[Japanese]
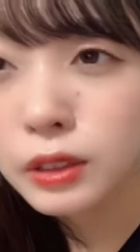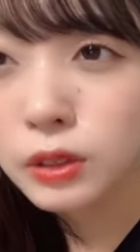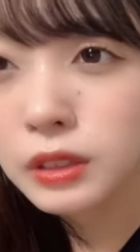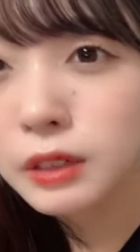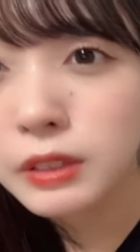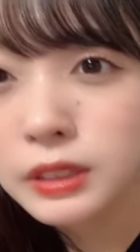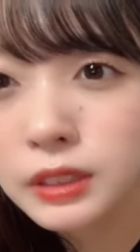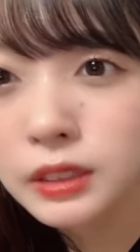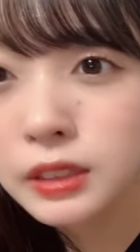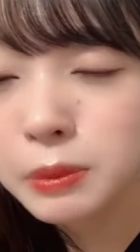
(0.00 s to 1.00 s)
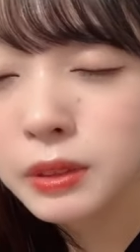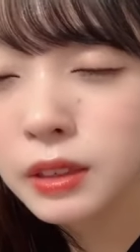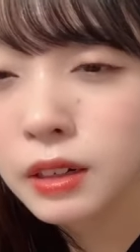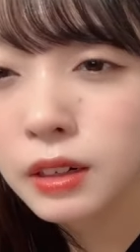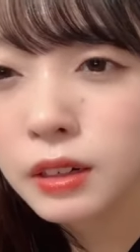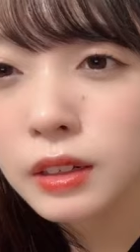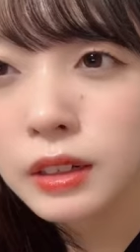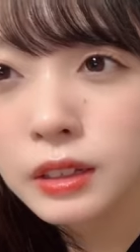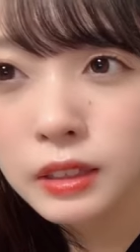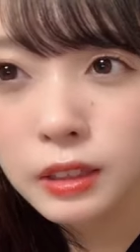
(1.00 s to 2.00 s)
問い合わせしてみたら
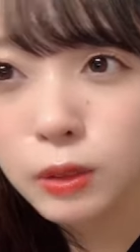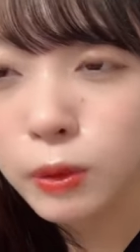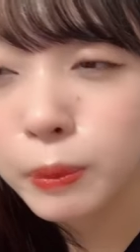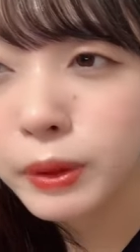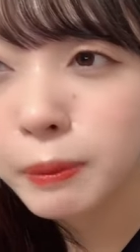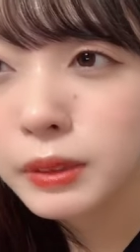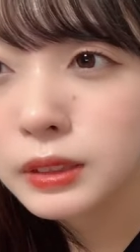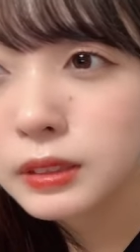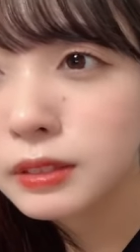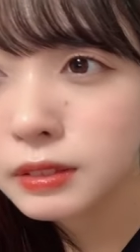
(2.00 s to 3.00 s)
いいと思います